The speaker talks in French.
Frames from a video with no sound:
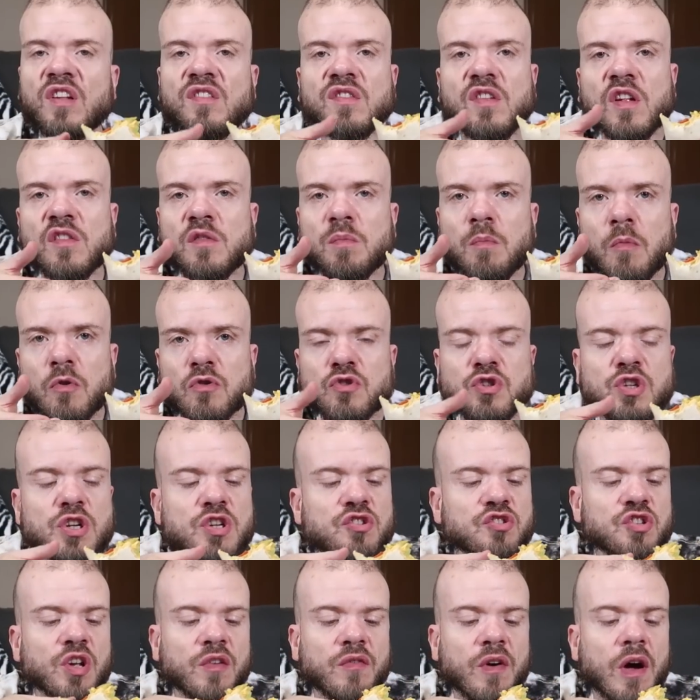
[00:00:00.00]
Ça, ça se
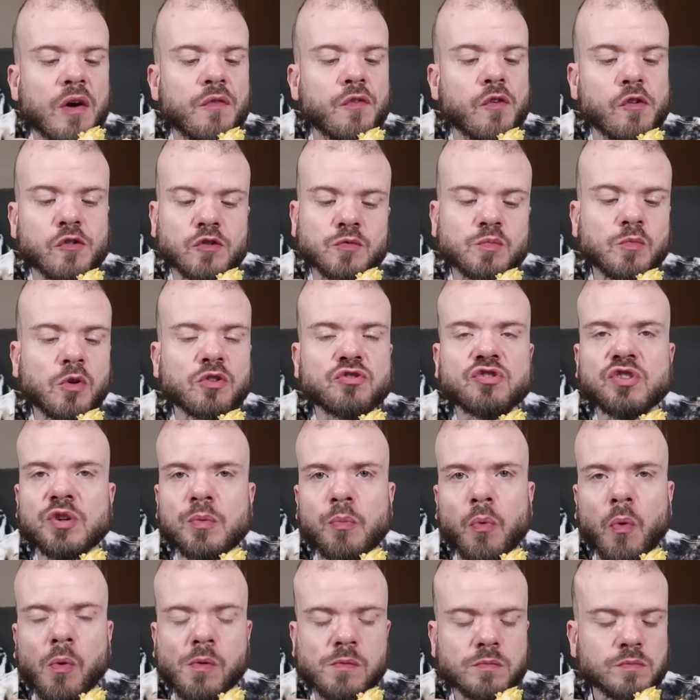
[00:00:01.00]
mangeait, ça va, franchement,
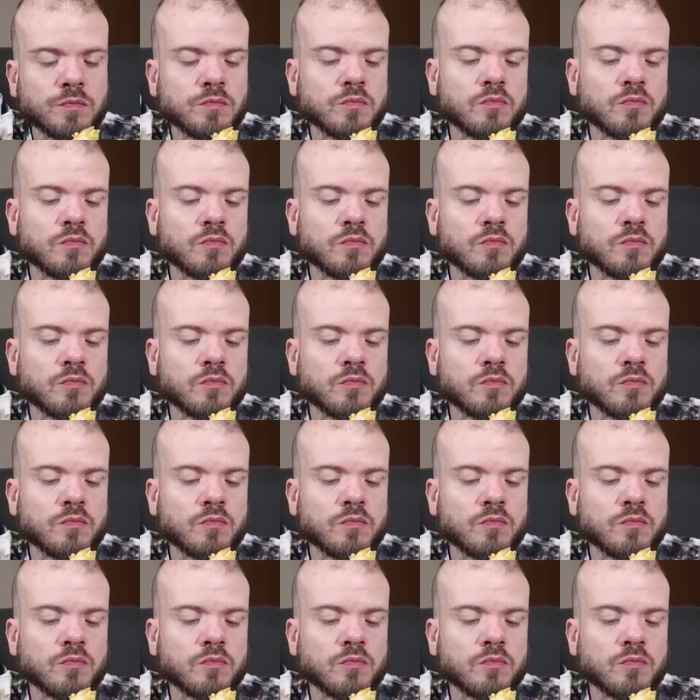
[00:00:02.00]
c'est bon.